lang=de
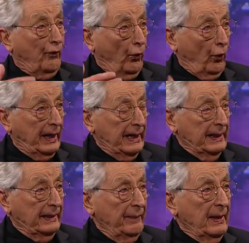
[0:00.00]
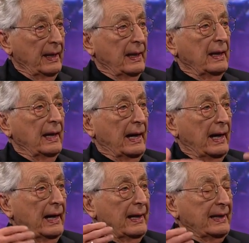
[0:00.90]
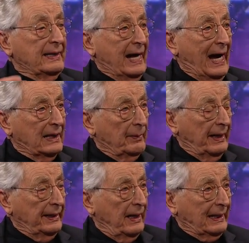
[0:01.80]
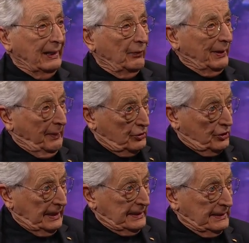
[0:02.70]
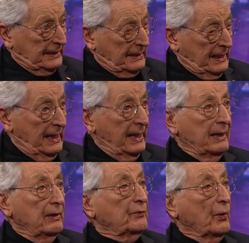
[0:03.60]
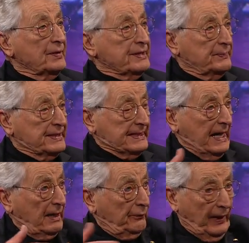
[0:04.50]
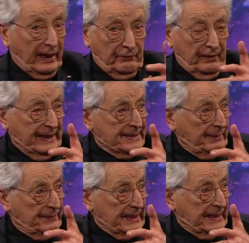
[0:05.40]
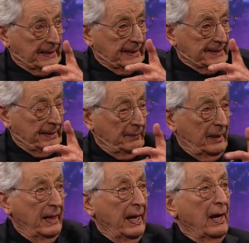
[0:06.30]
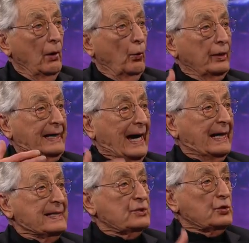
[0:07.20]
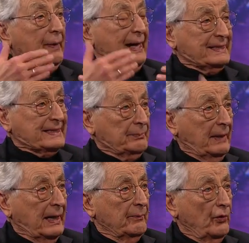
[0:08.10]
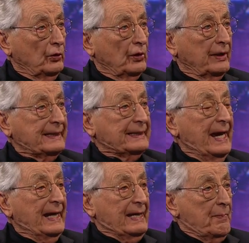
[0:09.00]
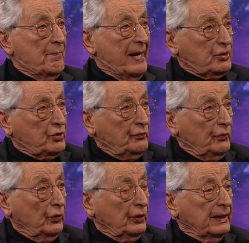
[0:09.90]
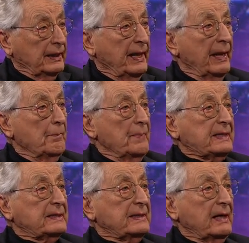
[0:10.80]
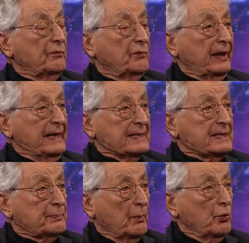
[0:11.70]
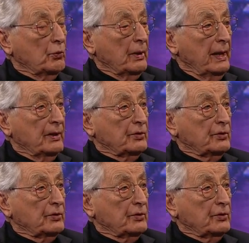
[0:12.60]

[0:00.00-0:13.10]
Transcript: vorher äh, die allgemeine Erklärung der Menschenrechte. Ja. 75 Jahre feiern wir jetzt am 10. Dezember. Und da ist zum ersten Mal im Völkerrecht die Menschenwürde mit den Friedensbemühungen